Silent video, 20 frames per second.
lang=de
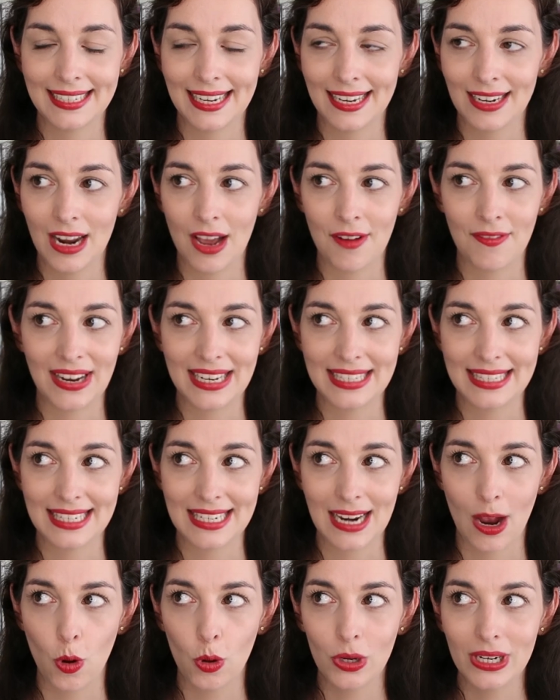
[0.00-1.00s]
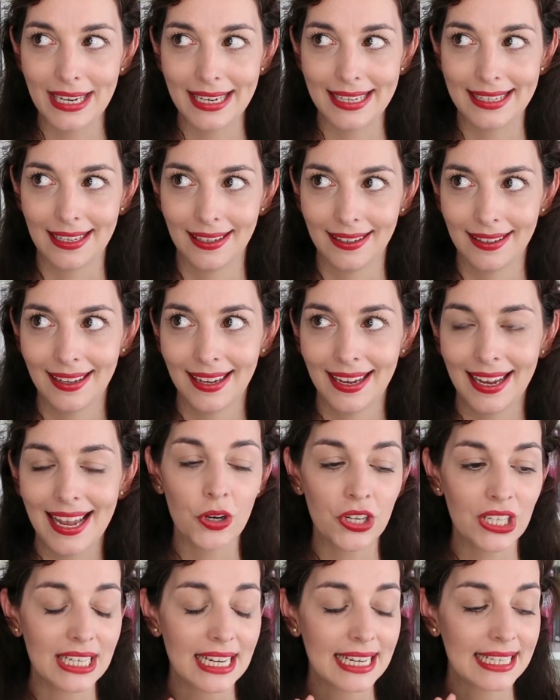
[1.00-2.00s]
dann weiß ich auch nicht.
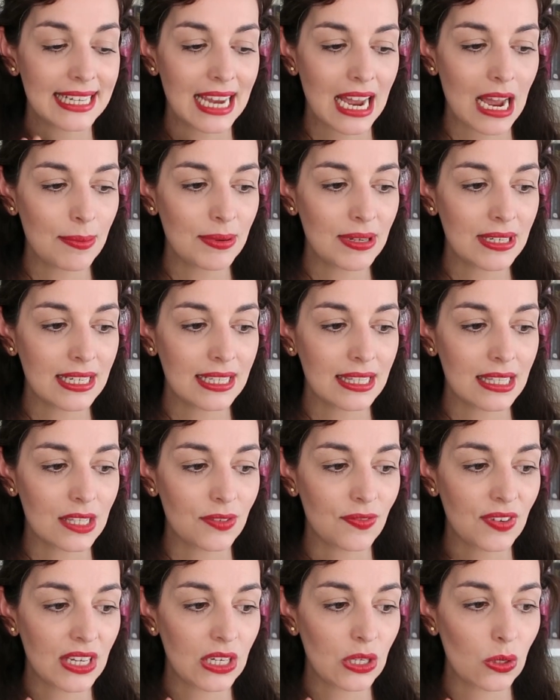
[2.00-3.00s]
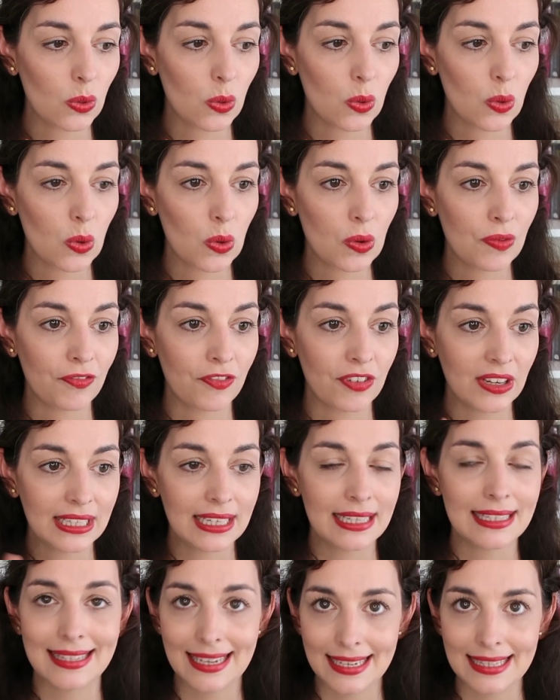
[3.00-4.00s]
Und ich habe dieses Video
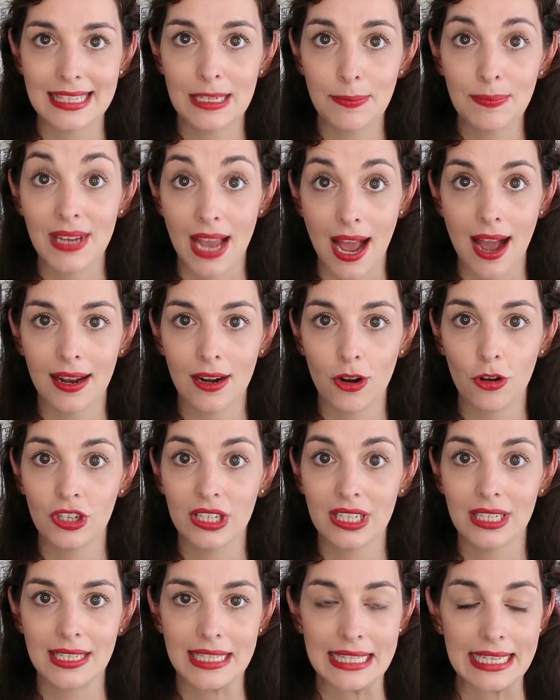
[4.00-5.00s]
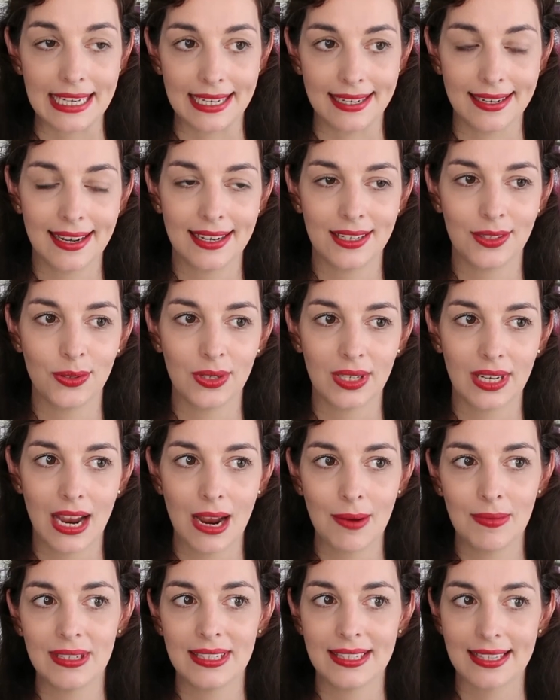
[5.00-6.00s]
wirklich seit sieben Jahren noch nicht gesehen. Also ich
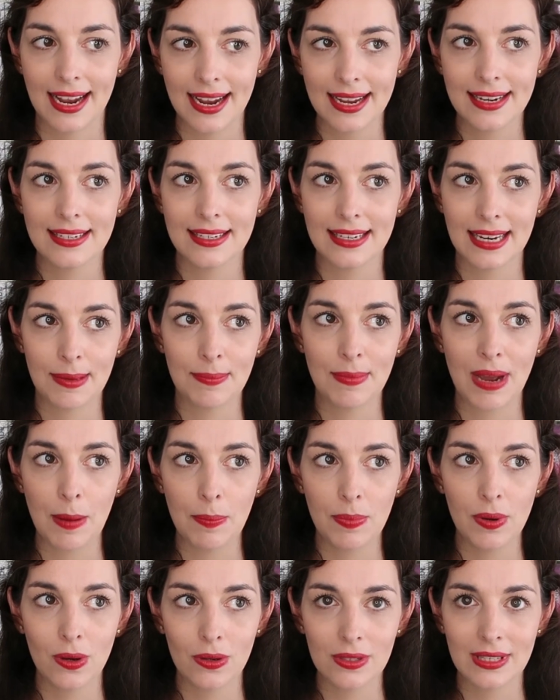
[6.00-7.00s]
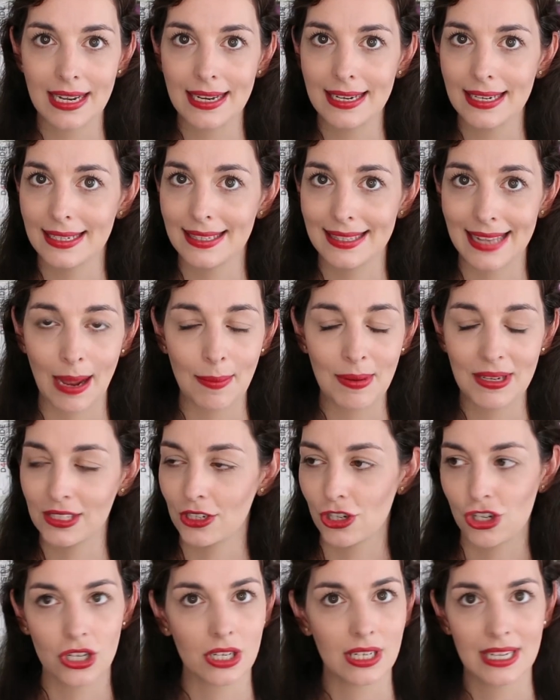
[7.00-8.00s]
habe es seit dem Upload, seit ich es damals
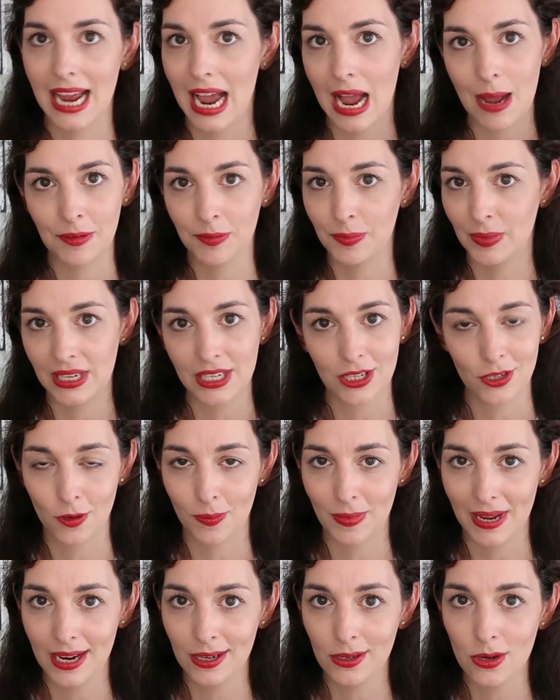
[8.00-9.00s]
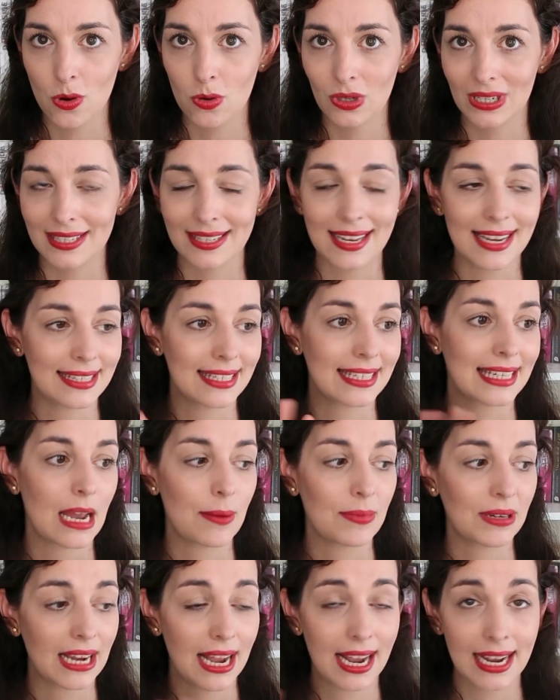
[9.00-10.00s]
geschnitten habe, mir nicht nochmal angeguckt. Das heißt, ich
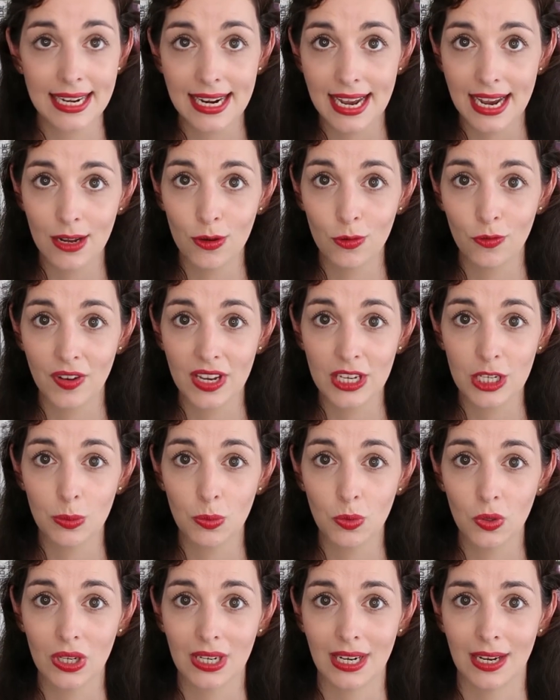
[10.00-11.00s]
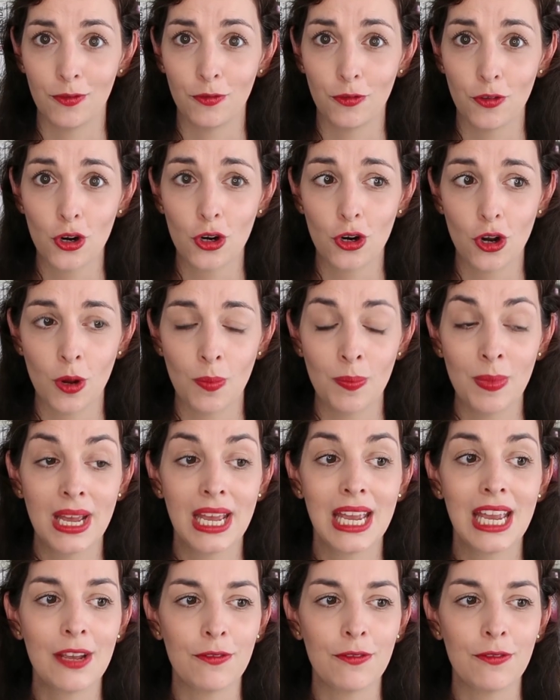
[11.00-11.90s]
habe keine Ahnung, welche Bücher daran vorkommen,